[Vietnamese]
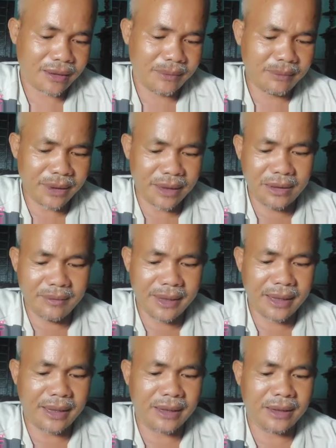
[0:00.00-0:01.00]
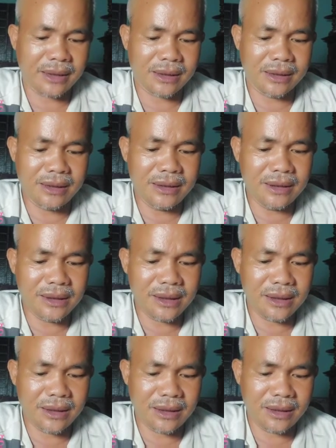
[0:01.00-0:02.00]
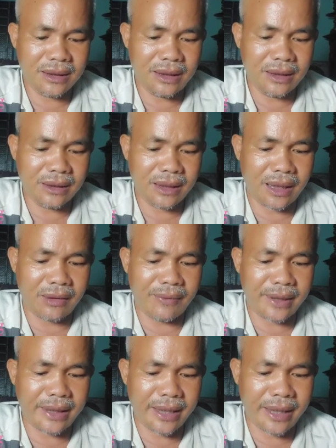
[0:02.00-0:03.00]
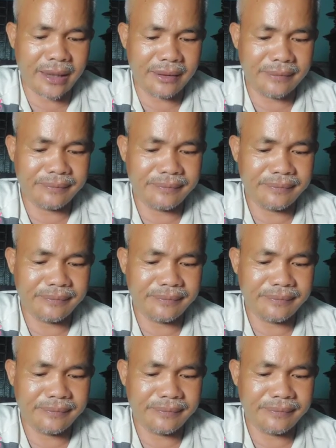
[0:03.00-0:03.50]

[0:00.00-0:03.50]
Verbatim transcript: thấm tử mà cứ ờ, lên à phá giá